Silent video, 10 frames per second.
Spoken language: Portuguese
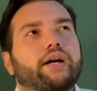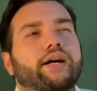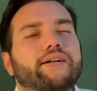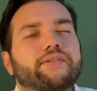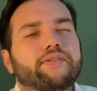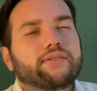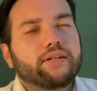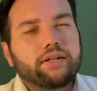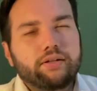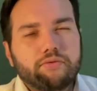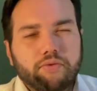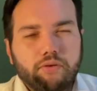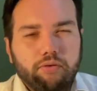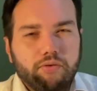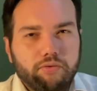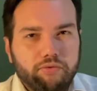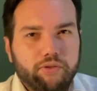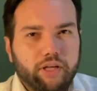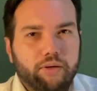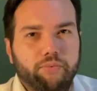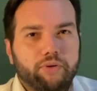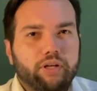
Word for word: cansando ao longo do tempo.